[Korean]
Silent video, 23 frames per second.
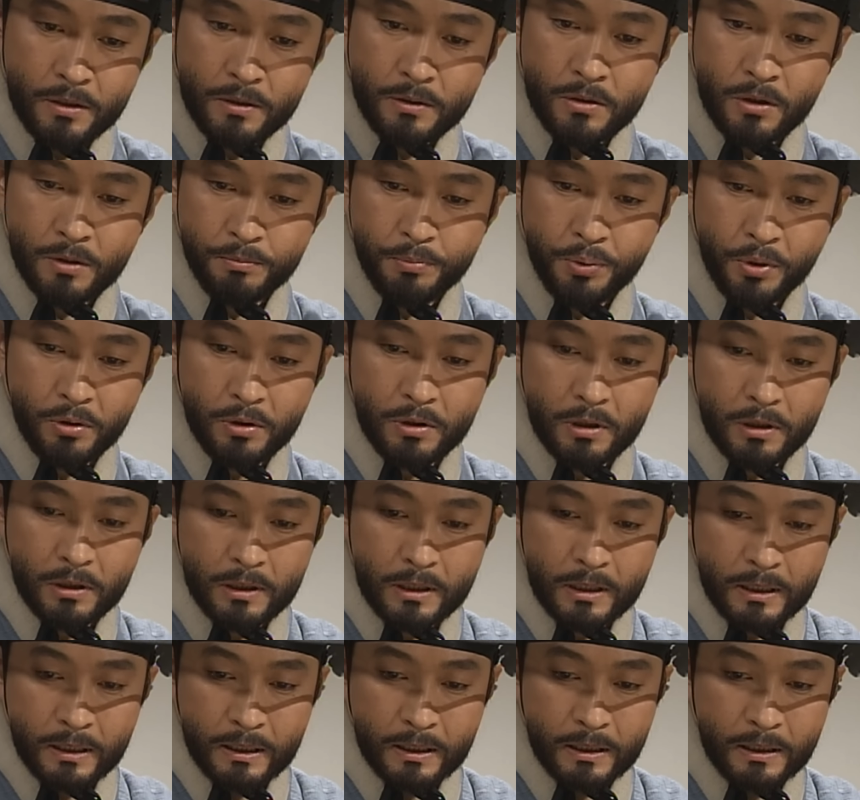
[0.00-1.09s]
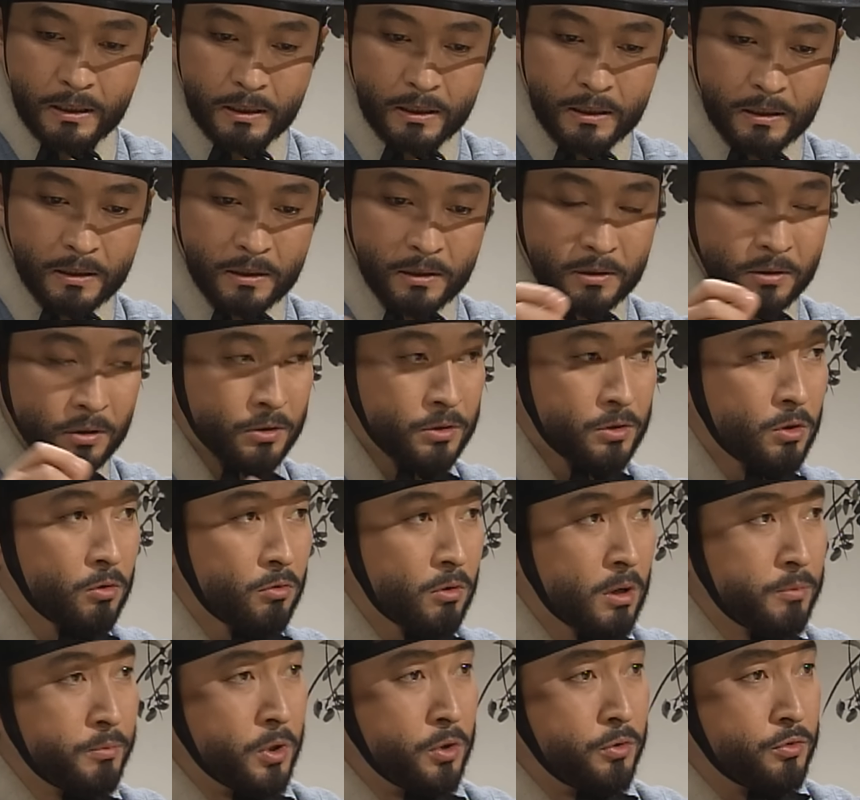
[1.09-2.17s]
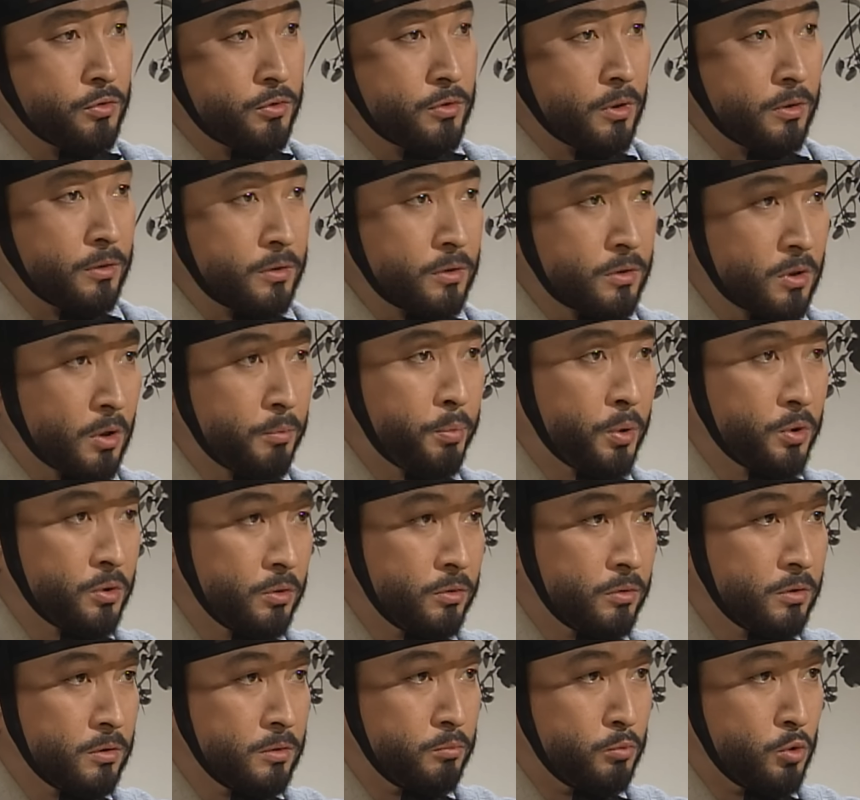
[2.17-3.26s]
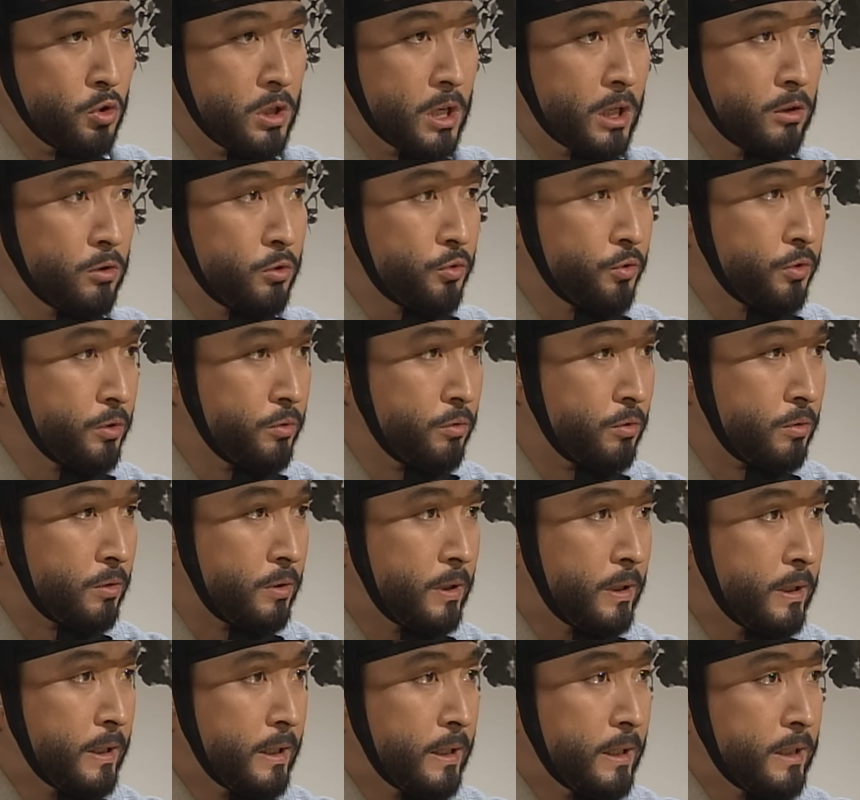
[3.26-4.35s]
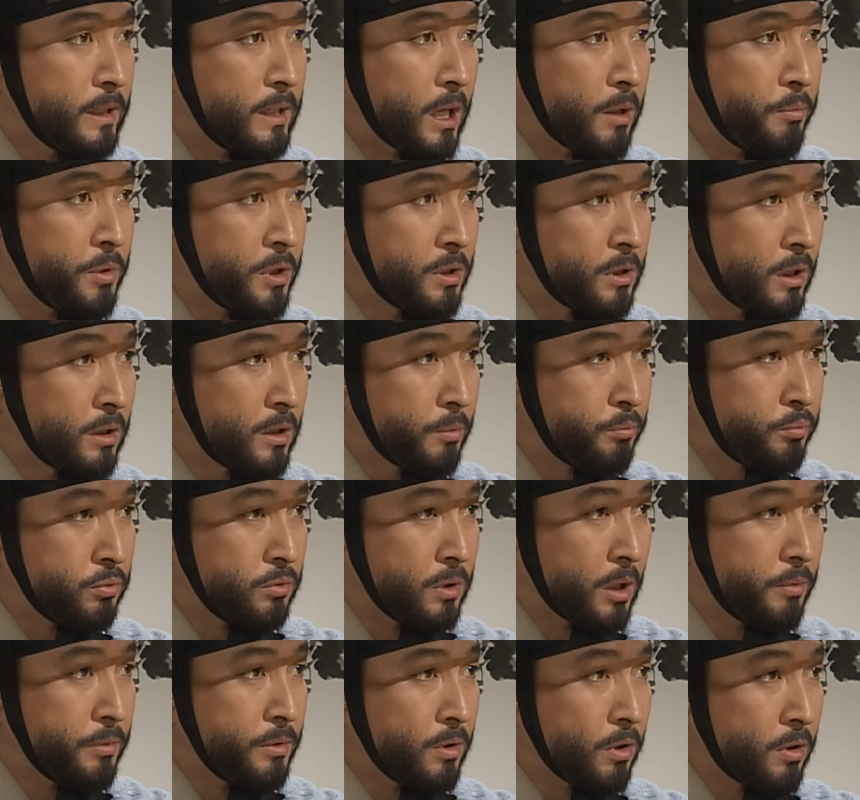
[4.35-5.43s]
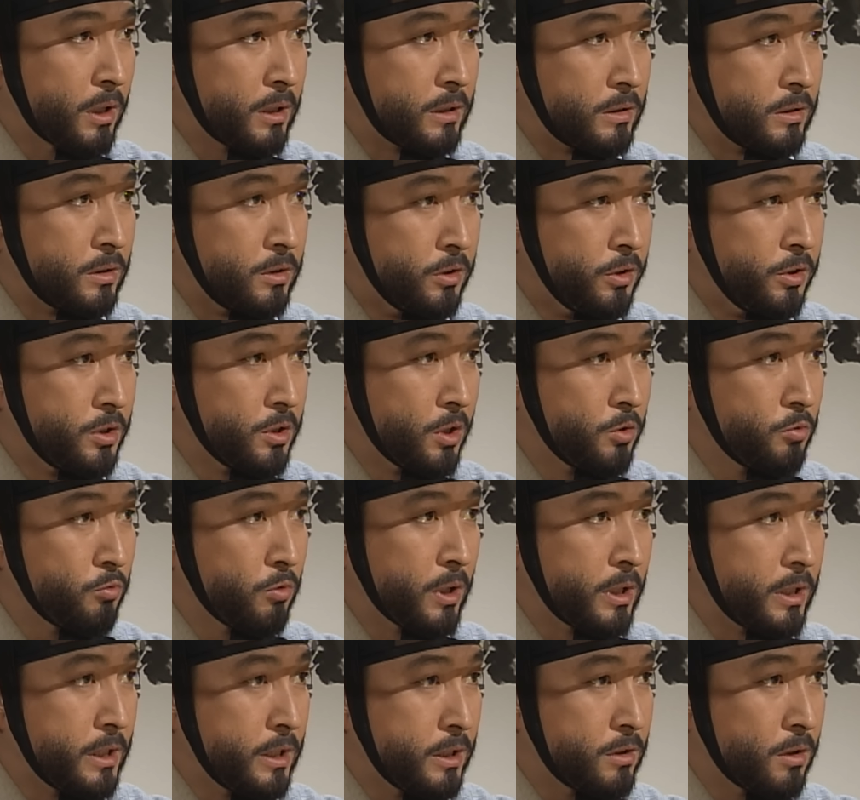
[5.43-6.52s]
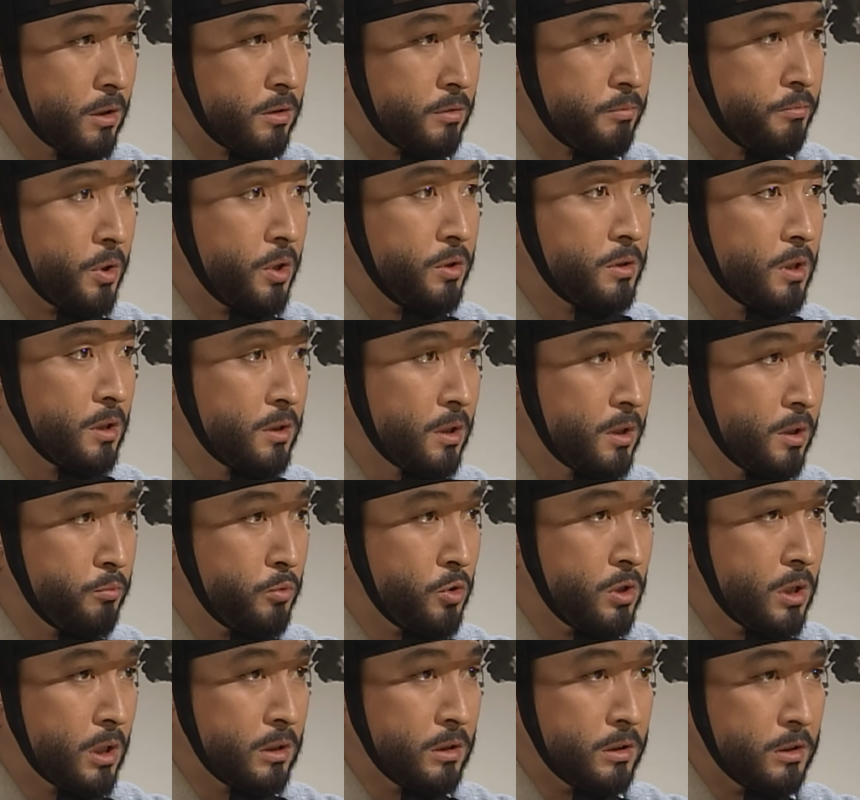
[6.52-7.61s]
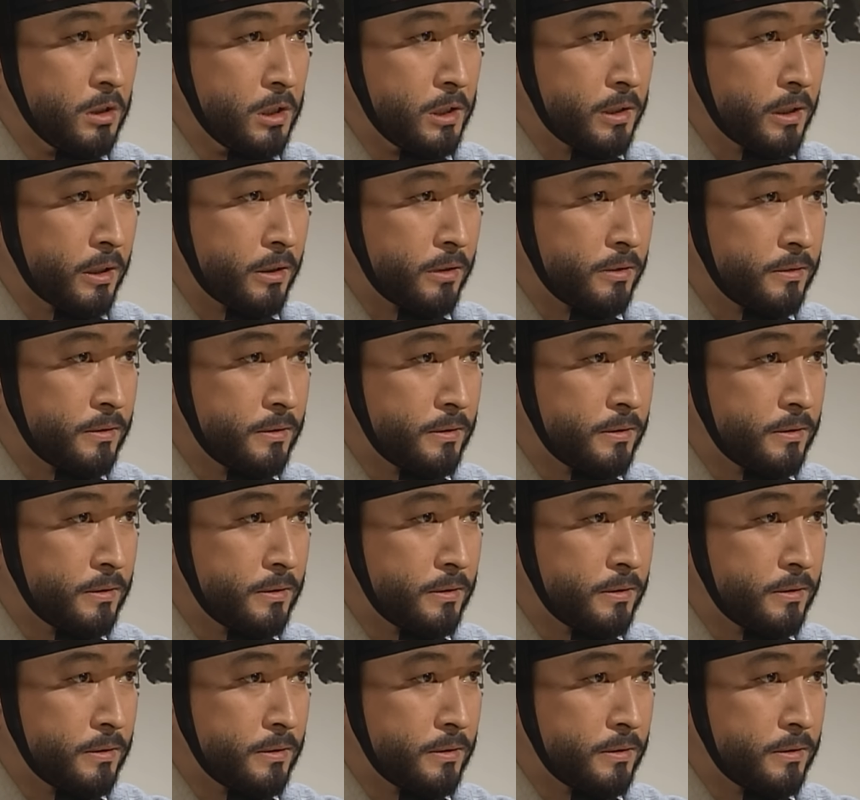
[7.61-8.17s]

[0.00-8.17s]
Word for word: 점포를 열되 선전과 면주전, 접포전 등은 물량을 줄이고 양민들한테 부담이 덜한 의전과 이전, 면자전의 물량을 늘리세요.